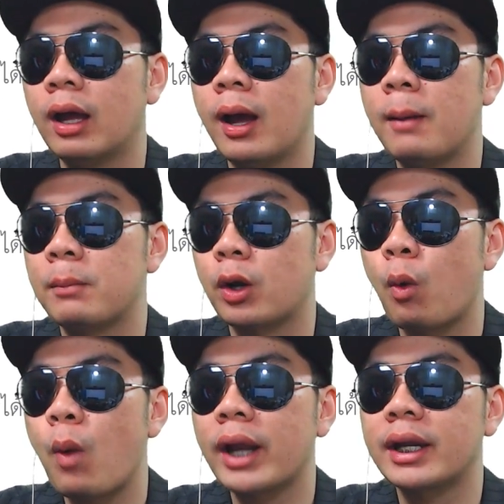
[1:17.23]
เพราะ
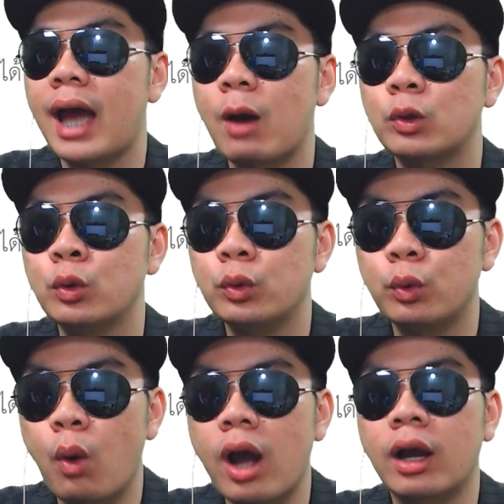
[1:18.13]
ว่าดาวทุกดว
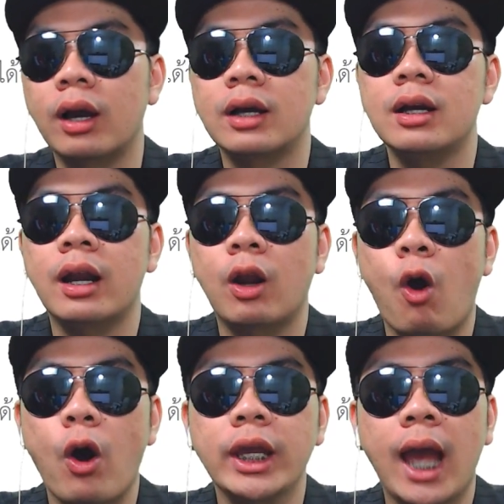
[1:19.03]
งเคลื่อนคล้อย
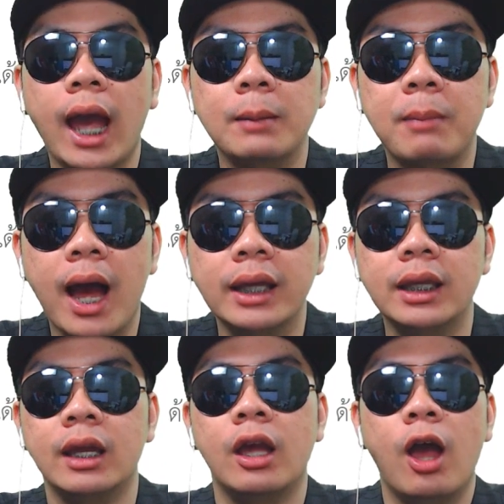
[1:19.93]
หายไป
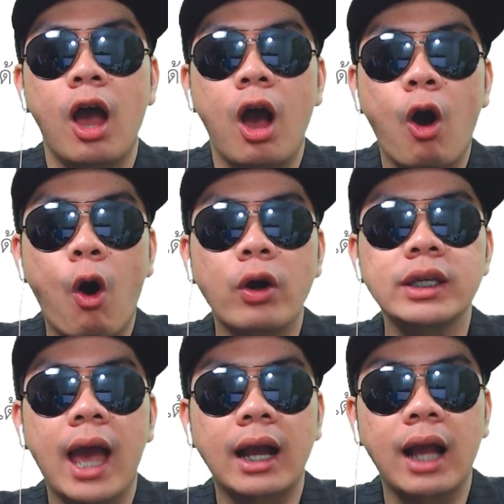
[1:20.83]
ขออย่า
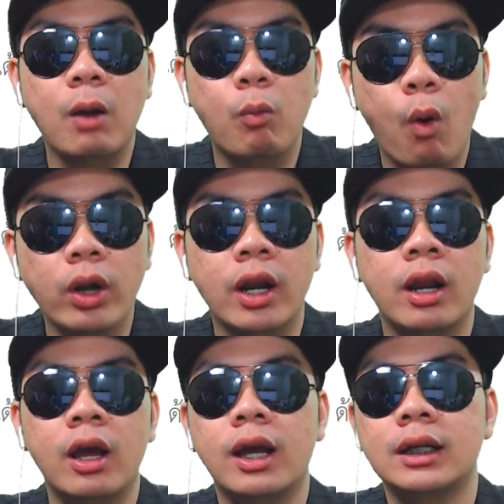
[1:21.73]
กังวล
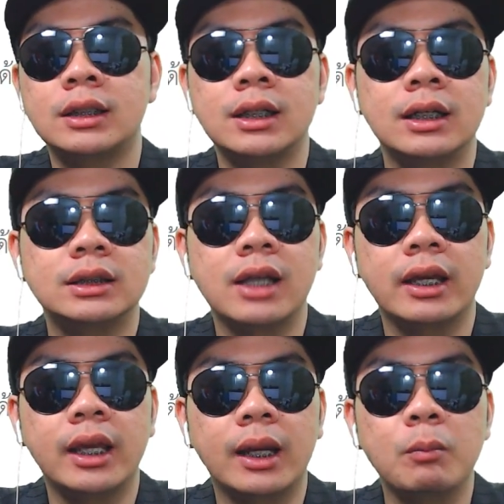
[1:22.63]
เธอจะ
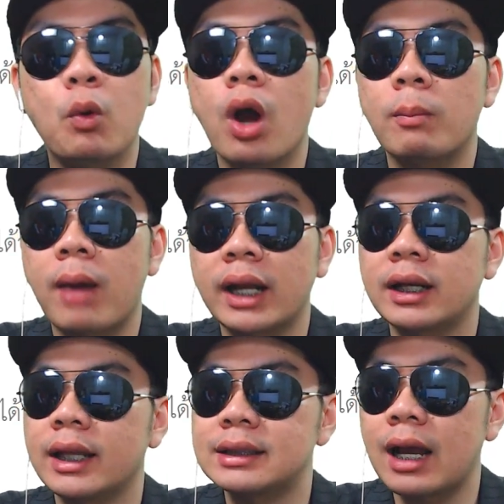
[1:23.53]
เห็นพวกมันใน
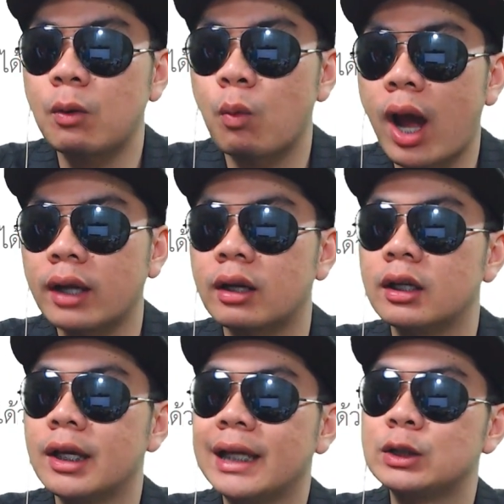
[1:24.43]
สักวัน
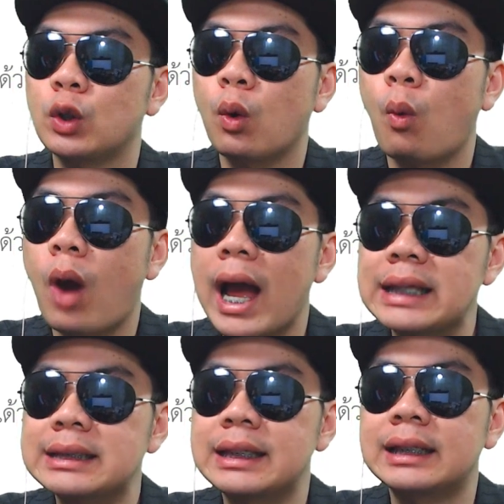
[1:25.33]
จงคว้า
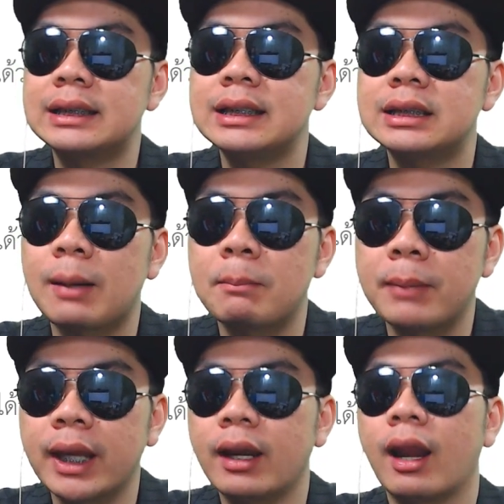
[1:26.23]
สิ่งที่จำเป็น
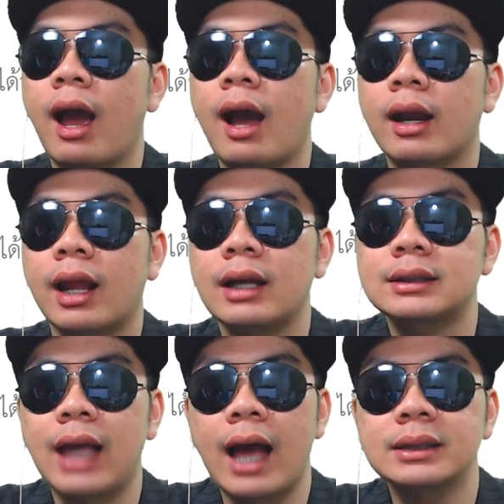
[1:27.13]
รักษา
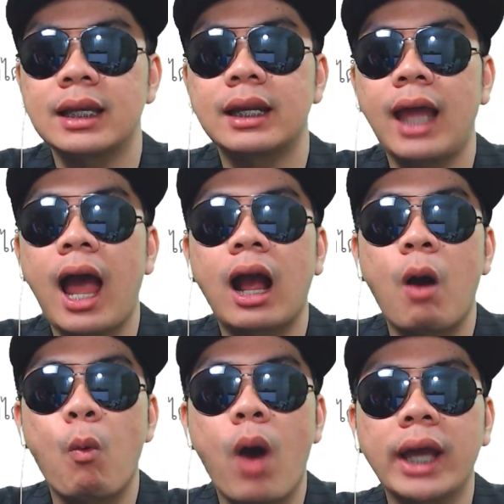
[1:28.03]
เส้นทางเอา
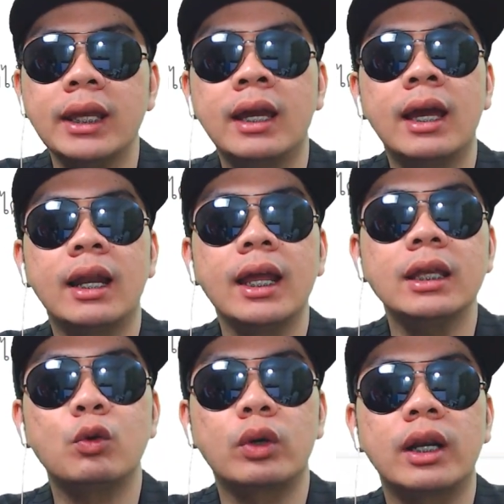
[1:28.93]
ไว้และหยุ
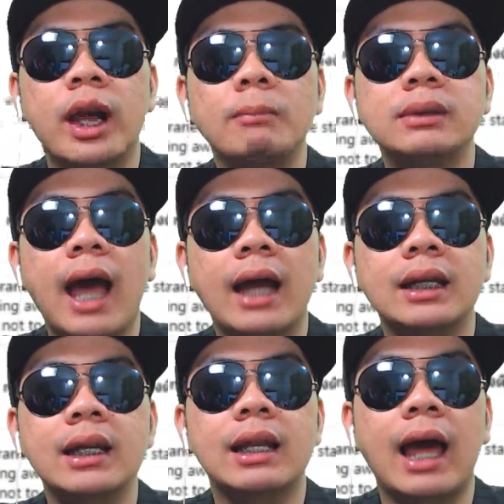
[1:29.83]
ดน้ำตาที่
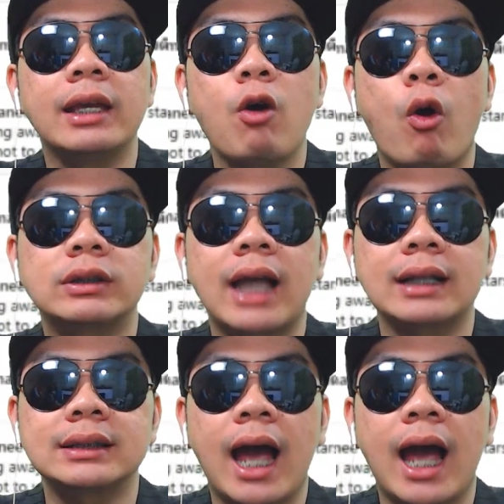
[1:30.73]
ไหลออกจากใจ